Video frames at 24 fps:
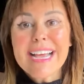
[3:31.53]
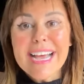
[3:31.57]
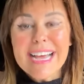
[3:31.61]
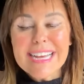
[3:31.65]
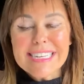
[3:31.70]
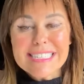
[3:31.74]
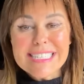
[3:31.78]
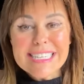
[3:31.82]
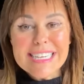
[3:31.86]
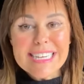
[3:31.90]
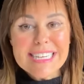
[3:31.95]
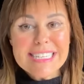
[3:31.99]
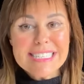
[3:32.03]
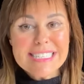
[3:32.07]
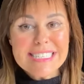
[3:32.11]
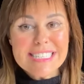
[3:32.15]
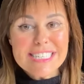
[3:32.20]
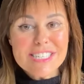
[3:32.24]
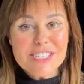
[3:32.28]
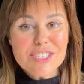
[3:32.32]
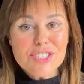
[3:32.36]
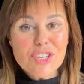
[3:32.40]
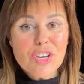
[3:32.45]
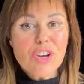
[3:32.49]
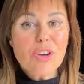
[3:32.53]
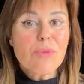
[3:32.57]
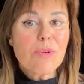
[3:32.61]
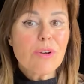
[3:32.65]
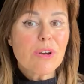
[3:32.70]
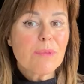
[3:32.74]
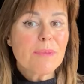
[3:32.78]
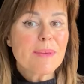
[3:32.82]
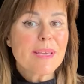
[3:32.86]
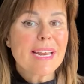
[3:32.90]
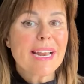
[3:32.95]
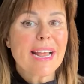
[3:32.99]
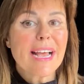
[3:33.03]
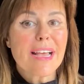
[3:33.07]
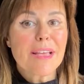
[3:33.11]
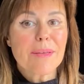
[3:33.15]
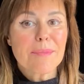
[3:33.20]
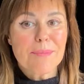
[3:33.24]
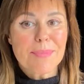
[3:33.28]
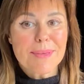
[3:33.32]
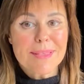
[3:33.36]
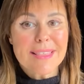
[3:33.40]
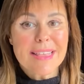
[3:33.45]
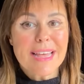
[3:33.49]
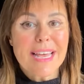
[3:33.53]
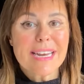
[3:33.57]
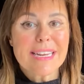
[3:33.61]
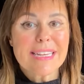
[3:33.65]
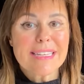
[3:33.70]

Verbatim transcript: Así que si yo volviera a empezar